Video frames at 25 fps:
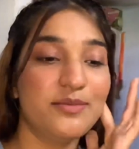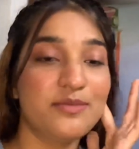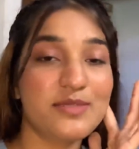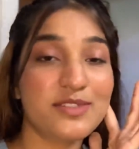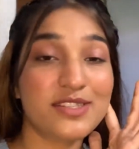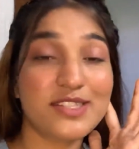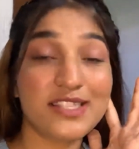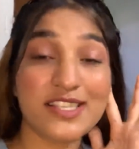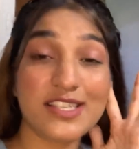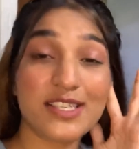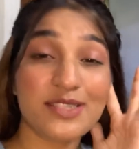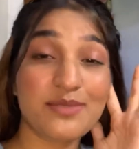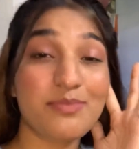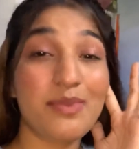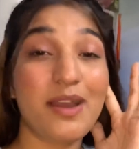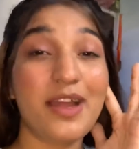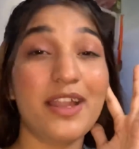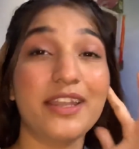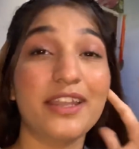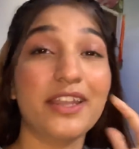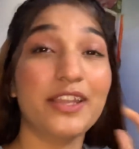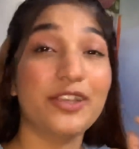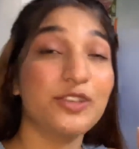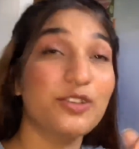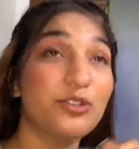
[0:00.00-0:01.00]
बस इस
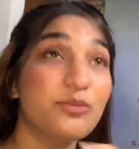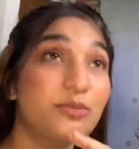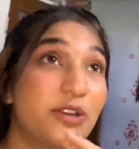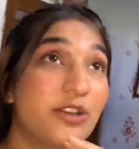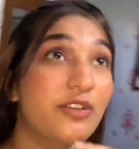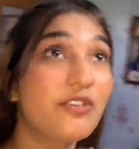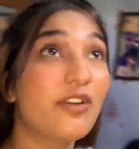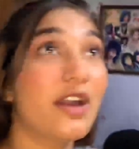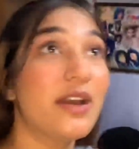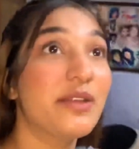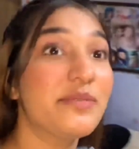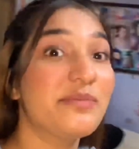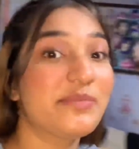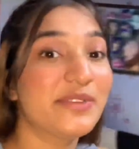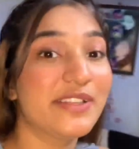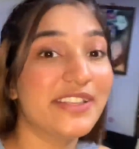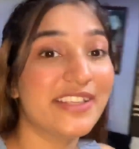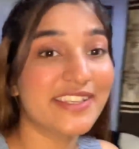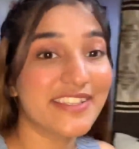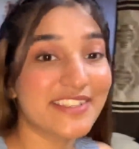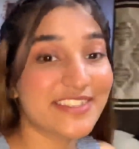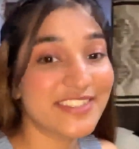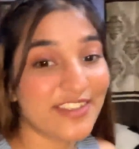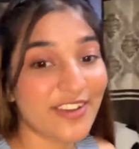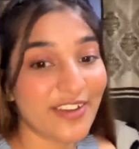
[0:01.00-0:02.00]
बार नहीं हो भगवान
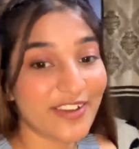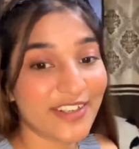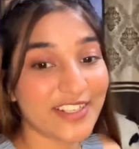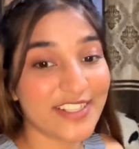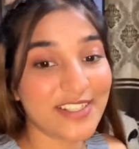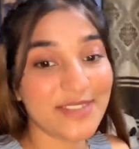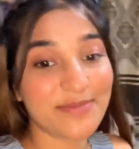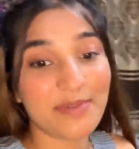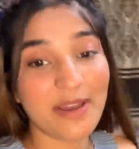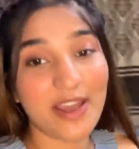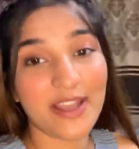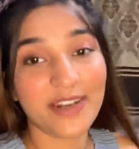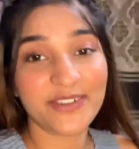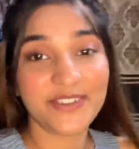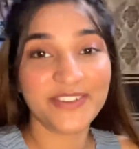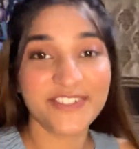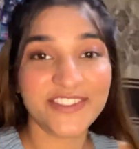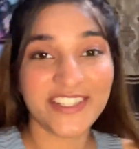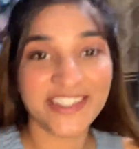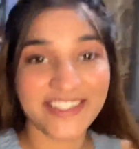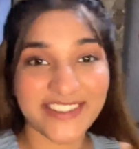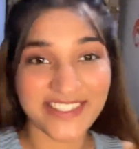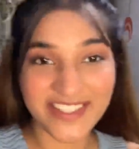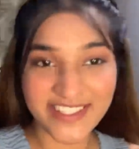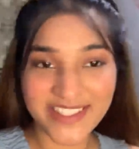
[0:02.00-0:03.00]
प्लीज़ और इस बार कुछ
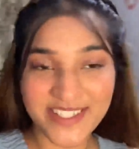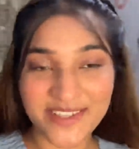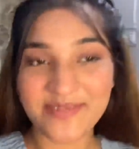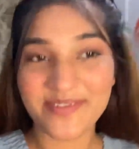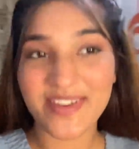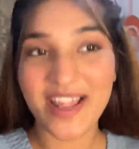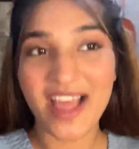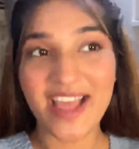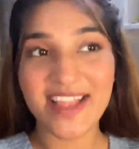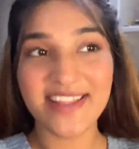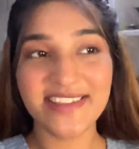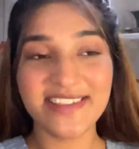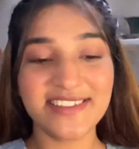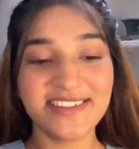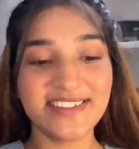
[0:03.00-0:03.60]
अच्छे अच्छे प्लान